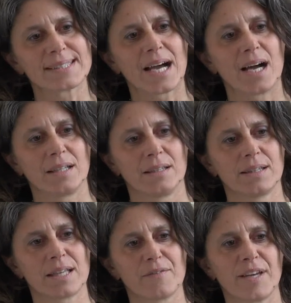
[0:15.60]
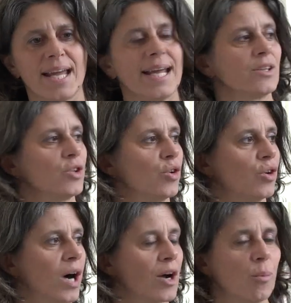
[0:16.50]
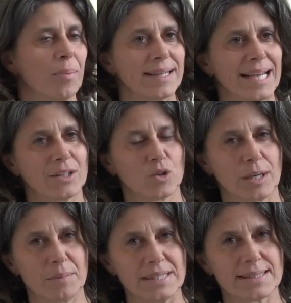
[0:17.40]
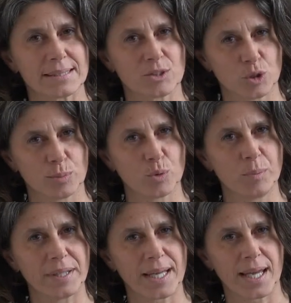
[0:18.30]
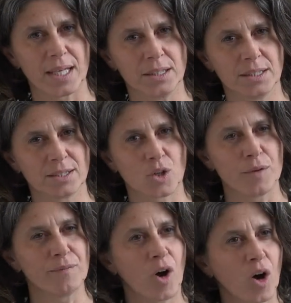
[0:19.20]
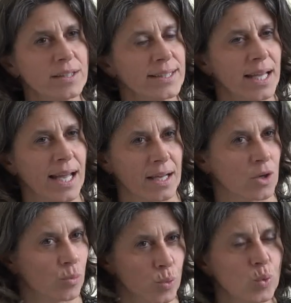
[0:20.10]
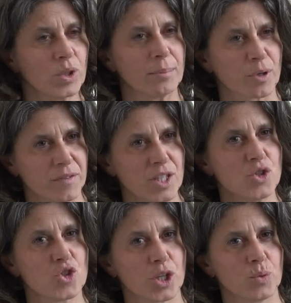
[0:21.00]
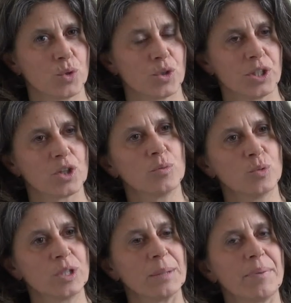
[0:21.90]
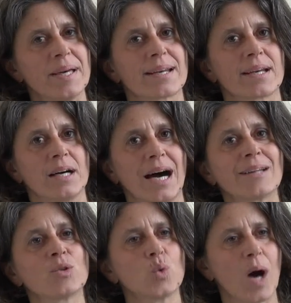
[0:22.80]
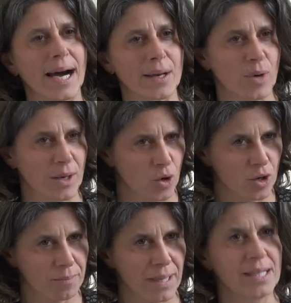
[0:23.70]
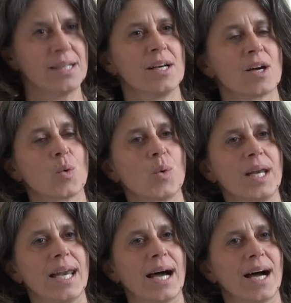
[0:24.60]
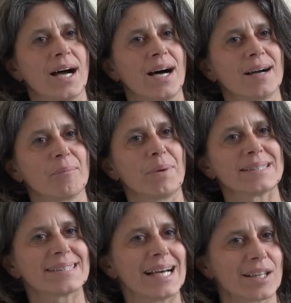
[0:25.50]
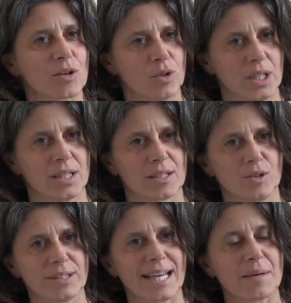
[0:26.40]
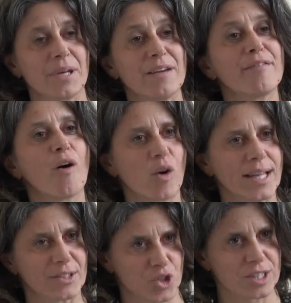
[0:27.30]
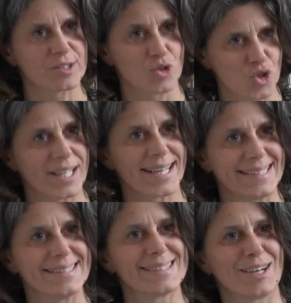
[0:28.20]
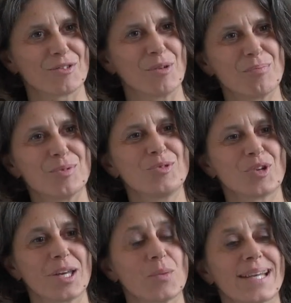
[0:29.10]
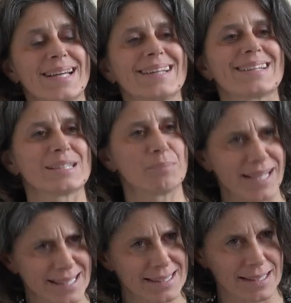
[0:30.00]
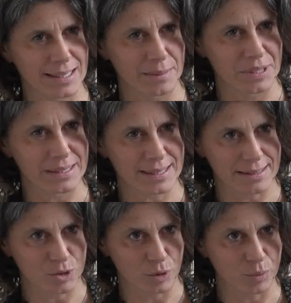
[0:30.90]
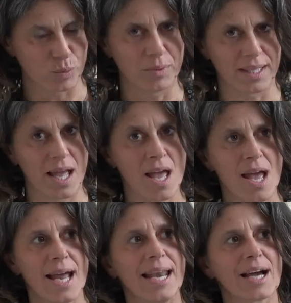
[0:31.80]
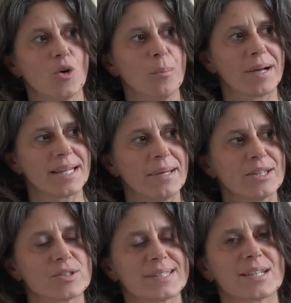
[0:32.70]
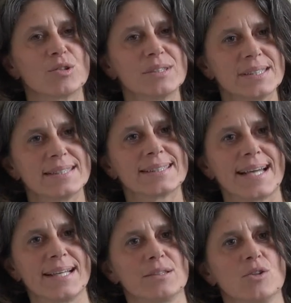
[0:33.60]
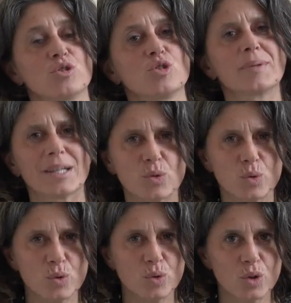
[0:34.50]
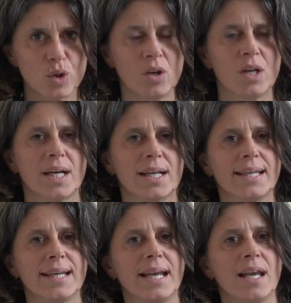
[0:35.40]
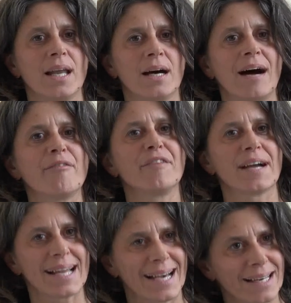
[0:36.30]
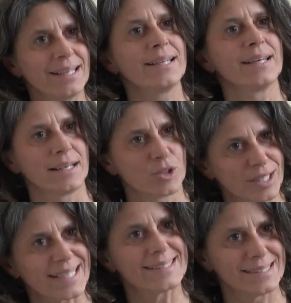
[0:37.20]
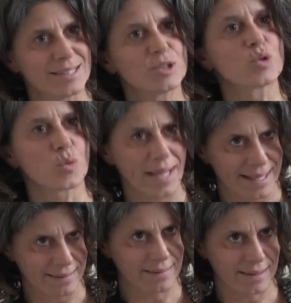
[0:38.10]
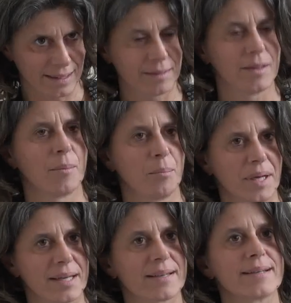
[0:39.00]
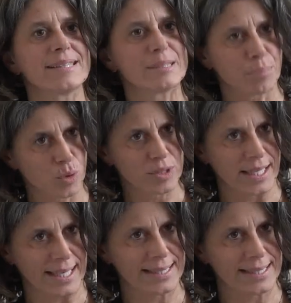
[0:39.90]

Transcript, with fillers: sta intervenendo, accompagnando le amministrazioni pubbliche eh, coinvolte, eh, comuni, province ed unioni di comuni per attuare una norma quella passata col, col, termine FOIA, accesso generalizzato appunto, che riguarda la trasparenza delle amministrazioni pubbliche. L'accompagnamento sta consistendo soprattutto nel affiancarli, nel dotarsi di strumenti per rispondere